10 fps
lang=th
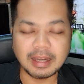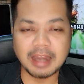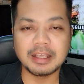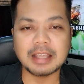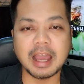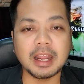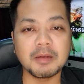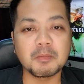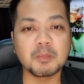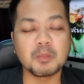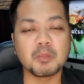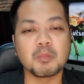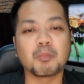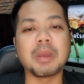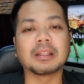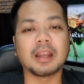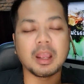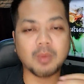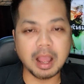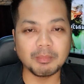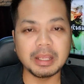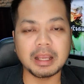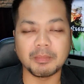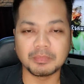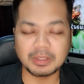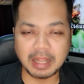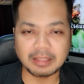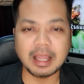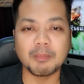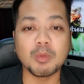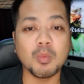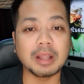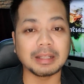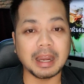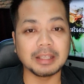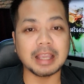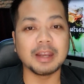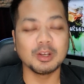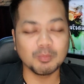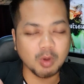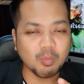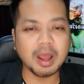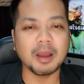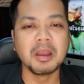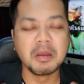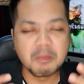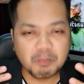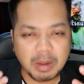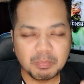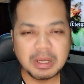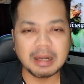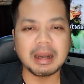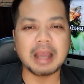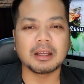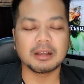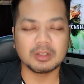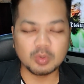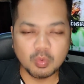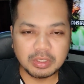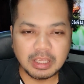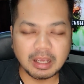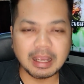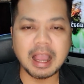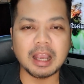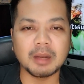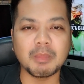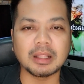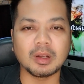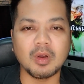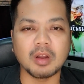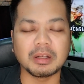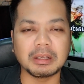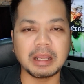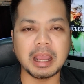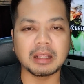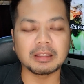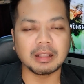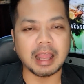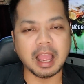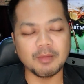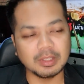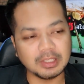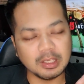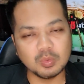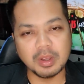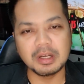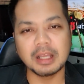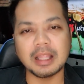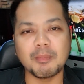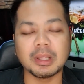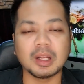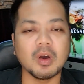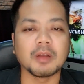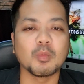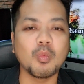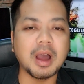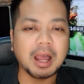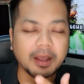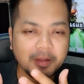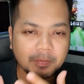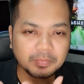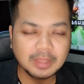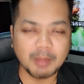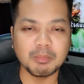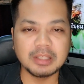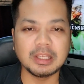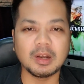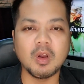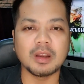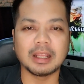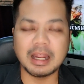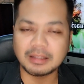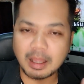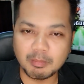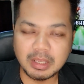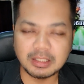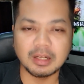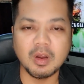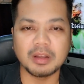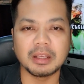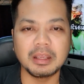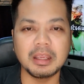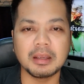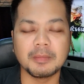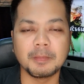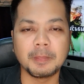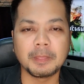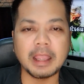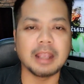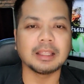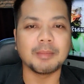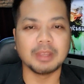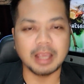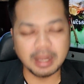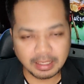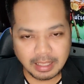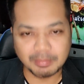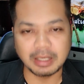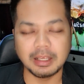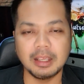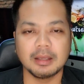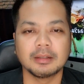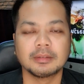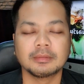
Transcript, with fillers: ทนายดิชานั้นเป็นทนายความให้กับทนายตั้มเพราะว่าทนายดิชานั้นบอกว่าเป็นเพื่อนรักอยู่เคียงข้างกันมาตลอดนะฮะหาวิธีช่วยเหลือตั้มมาตลอดว่าตั้มมีสิทธิ์รอดอย่างนั้นตั้มมีสิทธิ์รอดอย่างนี้ ไอ้ตั้มอย่างนั้นไอ้ตั้มอย่างนี้